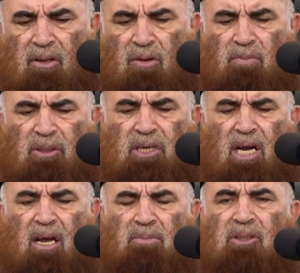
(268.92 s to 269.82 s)
ثم
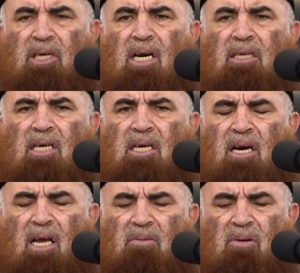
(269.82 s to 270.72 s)
ساق
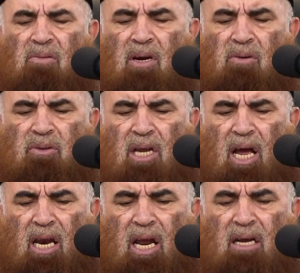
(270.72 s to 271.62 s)
بسنده رحمه الله
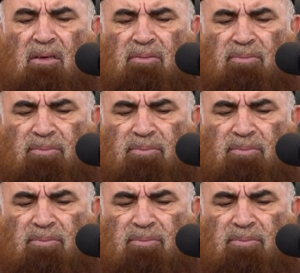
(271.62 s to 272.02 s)
تعالى